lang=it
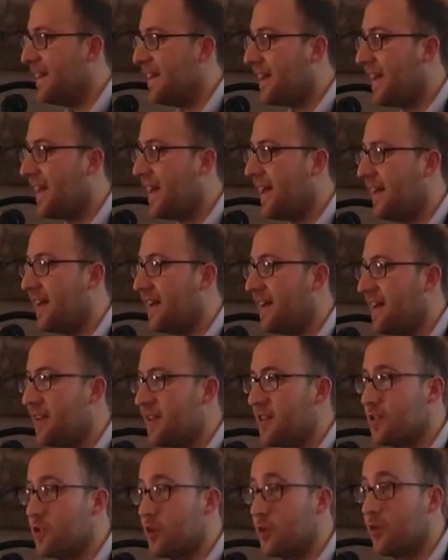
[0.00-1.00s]

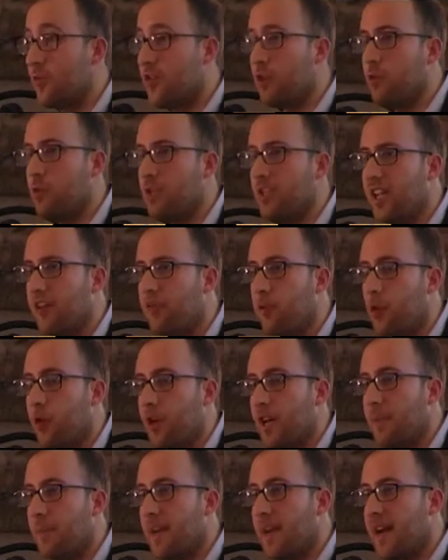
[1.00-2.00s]
che eh, sono venuti da
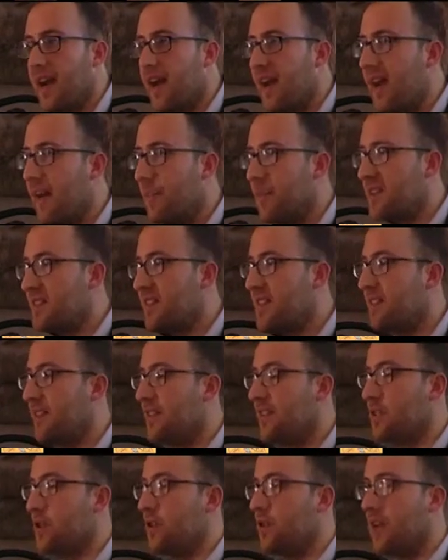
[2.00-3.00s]
fuori per la
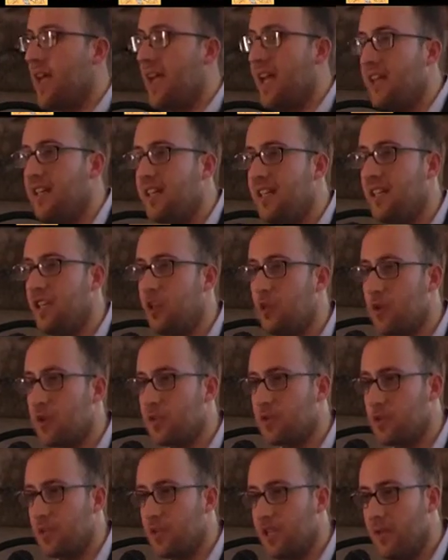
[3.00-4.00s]
presentazione di
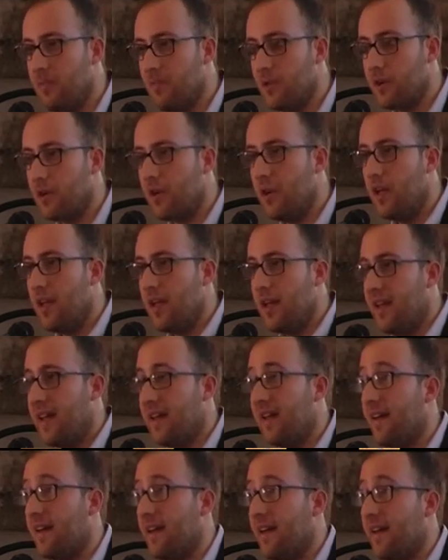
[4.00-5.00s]
questo libro
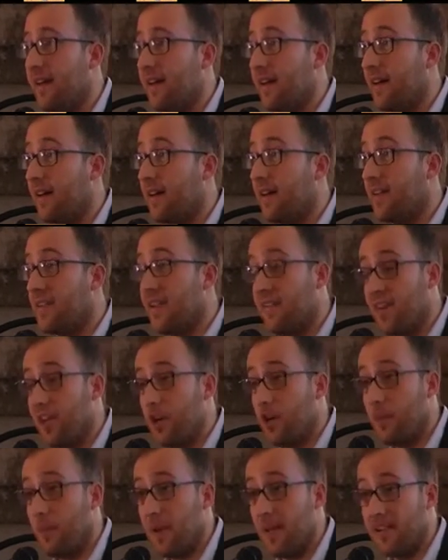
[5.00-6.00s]
eh,
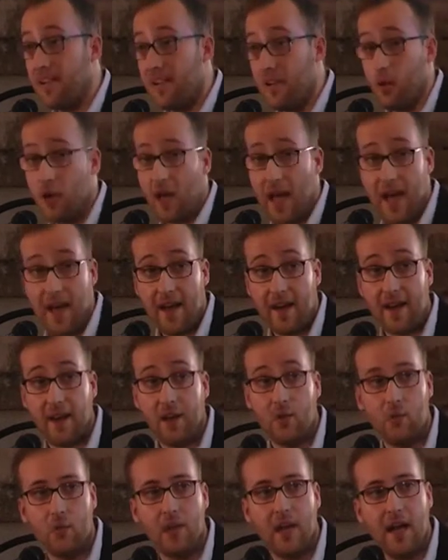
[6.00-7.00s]
davvero
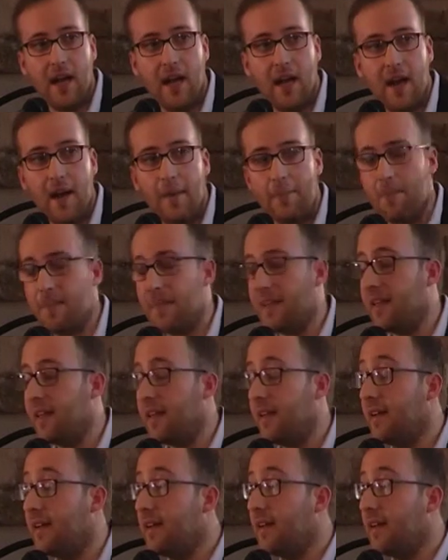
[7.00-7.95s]
particolare, una... Mh, mm,